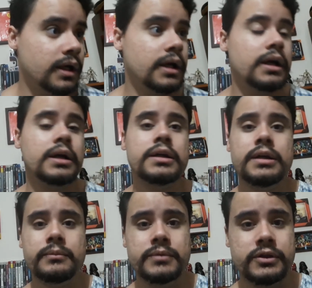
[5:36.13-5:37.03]

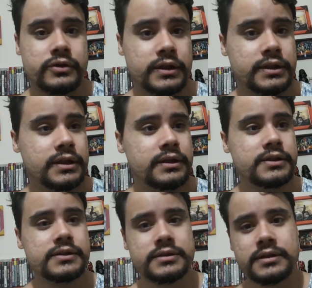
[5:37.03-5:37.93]
Aí, bicho, aí
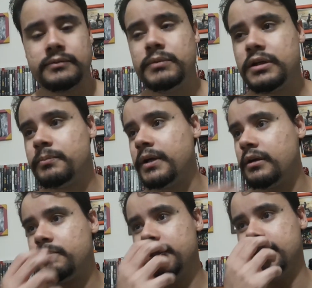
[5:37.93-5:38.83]
eles já meio que
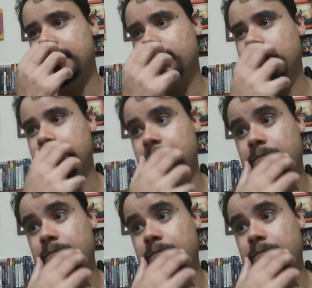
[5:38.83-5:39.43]
pegaram pesado, né?